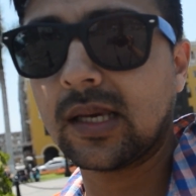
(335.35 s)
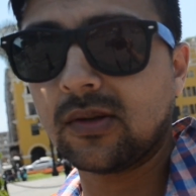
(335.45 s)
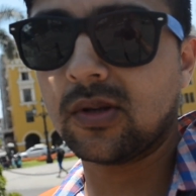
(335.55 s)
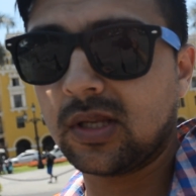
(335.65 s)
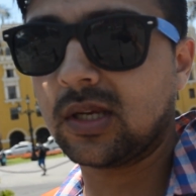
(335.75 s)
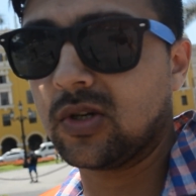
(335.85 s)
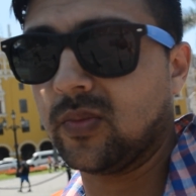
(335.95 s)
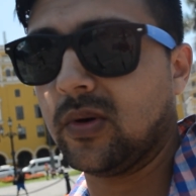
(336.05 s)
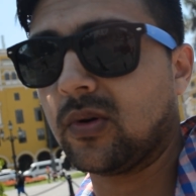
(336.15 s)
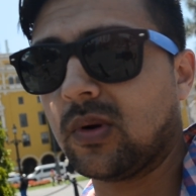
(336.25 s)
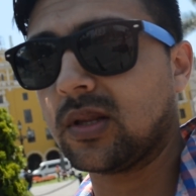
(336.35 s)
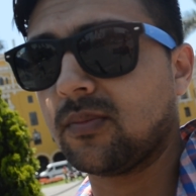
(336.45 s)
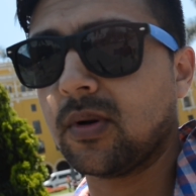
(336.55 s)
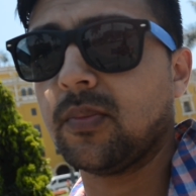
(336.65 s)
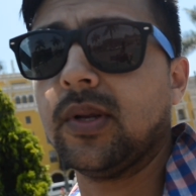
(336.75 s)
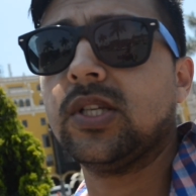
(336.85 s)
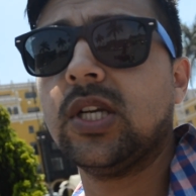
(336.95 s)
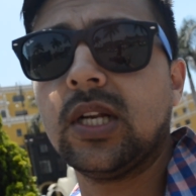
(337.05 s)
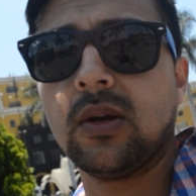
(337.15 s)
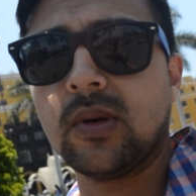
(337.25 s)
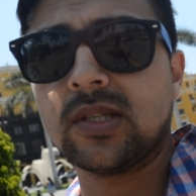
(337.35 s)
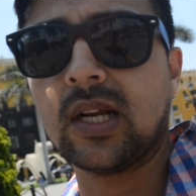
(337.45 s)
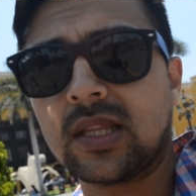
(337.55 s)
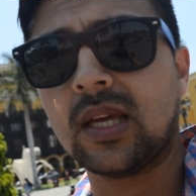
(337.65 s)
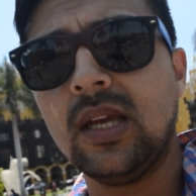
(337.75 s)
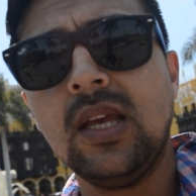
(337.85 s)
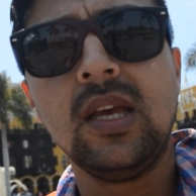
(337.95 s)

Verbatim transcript: ahí donde yo me doy cuenta, por ejemplo en Chile o en Salta,